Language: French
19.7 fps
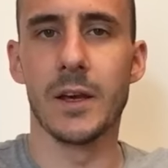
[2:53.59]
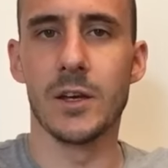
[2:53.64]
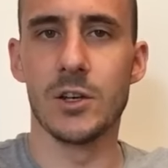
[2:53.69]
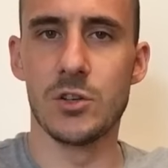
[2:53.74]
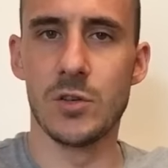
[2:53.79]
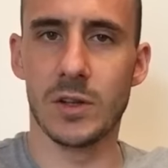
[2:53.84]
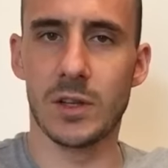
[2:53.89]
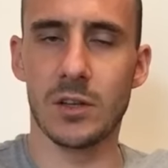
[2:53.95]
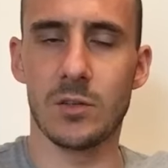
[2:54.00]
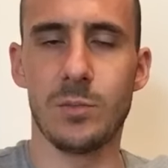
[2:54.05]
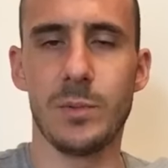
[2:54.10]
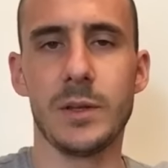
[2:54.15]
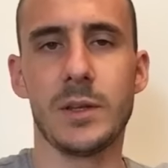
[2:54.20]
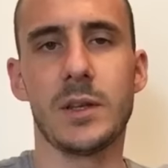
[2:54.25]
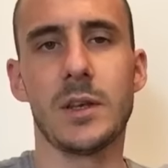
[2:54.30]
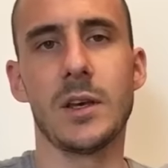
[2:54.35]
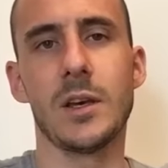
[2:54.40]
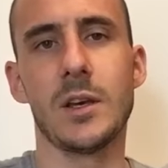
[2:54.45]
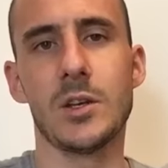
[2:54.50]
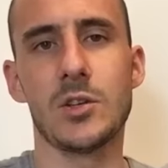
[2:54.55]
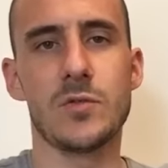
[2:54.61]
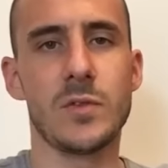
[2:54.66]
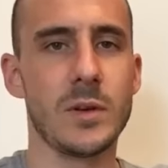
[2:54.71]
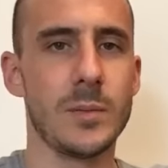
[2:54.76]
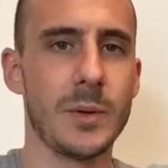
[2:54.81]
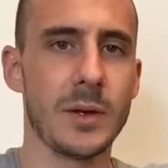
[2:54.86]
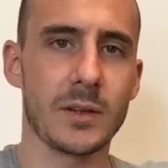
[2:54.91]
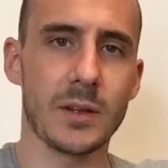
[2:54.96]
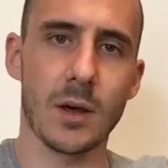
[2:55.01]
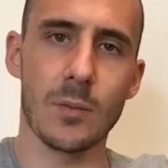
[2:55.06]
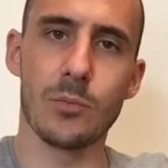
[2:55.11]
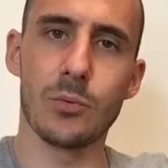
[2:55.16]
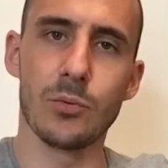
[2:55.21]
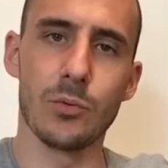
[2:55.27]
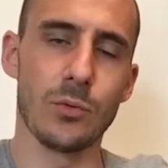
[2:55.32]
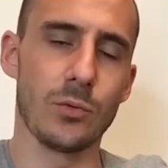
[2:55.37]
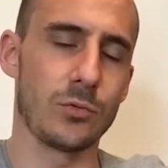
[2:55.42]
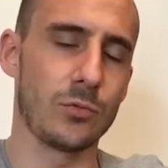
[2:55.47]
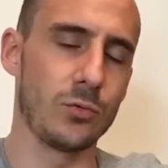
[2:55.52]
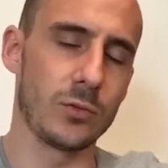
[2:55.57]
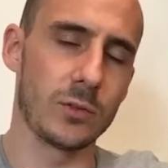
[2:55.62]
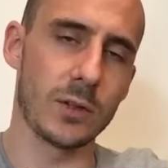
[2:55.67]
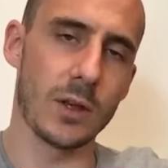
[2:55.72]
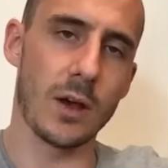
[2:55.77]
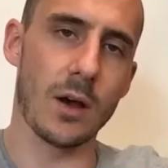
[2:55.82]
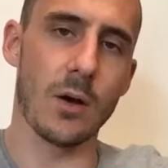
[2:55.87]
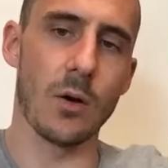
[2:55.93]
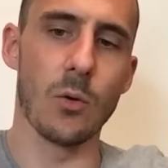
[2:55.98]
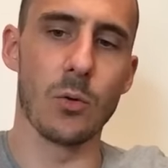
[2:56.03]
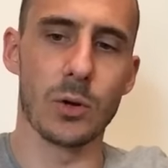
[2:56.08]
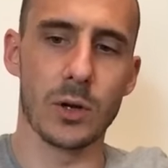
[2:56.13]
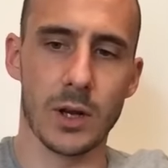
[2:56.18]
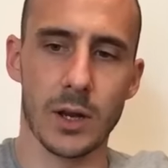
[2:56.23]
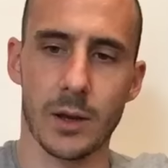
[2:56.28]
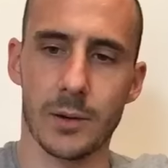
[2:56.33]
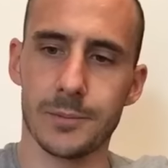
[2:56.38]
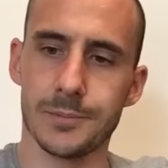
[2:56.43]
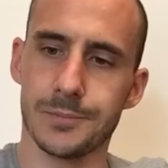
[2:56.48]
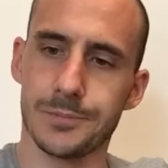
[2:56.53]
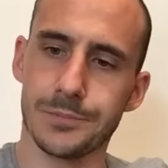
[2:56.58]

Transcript: Je vais t'expliquer, je vais mettre un peu tout ça au clair.